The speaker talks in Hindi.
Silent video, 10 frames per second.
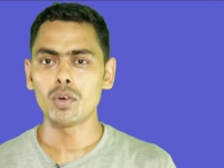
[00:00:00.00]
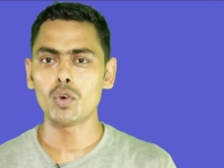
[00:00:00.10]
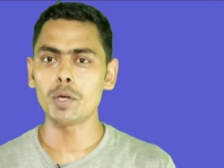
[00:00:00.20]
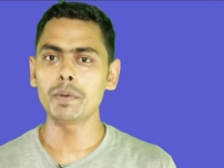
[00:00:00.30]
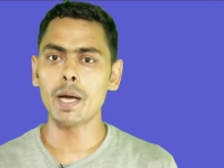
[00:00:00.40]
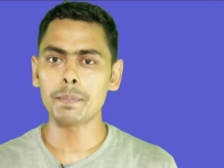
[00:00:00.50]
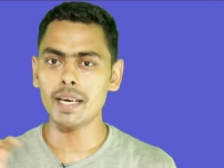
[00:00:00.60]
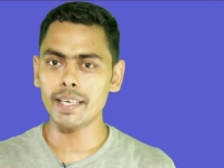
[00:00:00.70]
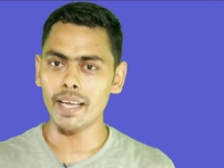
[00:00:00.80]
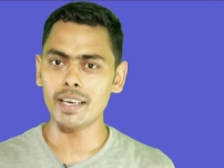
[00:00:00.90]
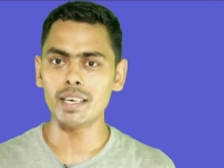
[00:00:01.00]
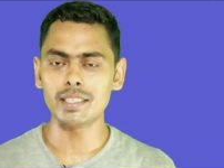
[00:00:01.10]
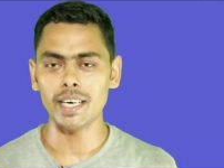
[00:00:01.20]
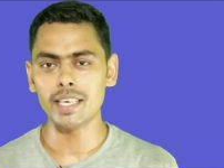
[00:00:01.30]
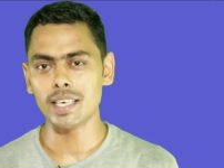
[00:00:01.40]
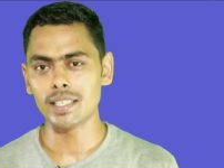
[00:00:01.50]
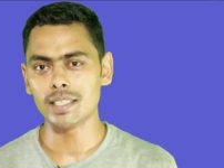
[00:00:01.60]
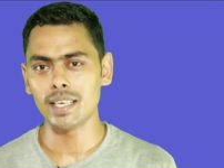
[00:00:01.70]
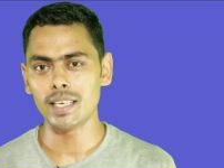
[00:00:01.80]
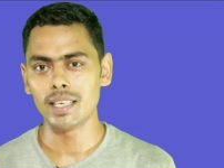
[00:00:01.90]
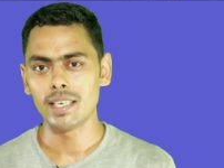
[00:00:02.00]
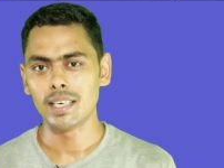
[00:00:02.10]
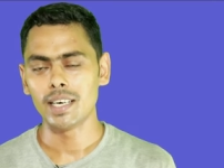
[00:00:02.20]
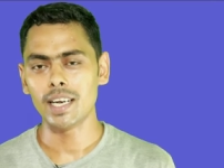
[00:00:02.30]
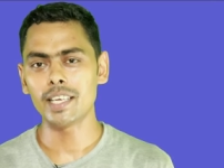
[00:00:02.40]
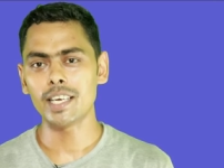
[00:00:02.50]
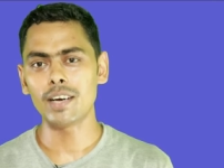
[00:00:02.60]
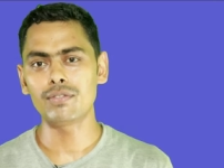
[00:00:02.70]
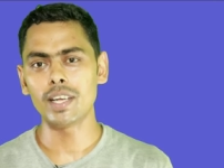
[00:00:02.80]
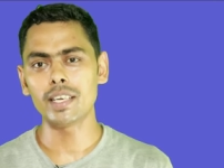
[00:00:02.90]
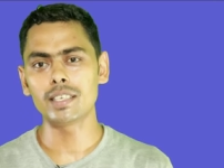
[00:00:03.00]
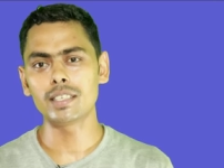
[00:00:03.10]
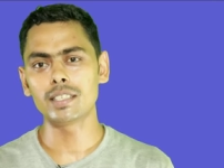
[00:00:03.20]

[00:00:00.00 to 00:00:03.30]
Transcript: कोई भी आपका कैरियर डिसाइड कर देता है लाइक आप लाइक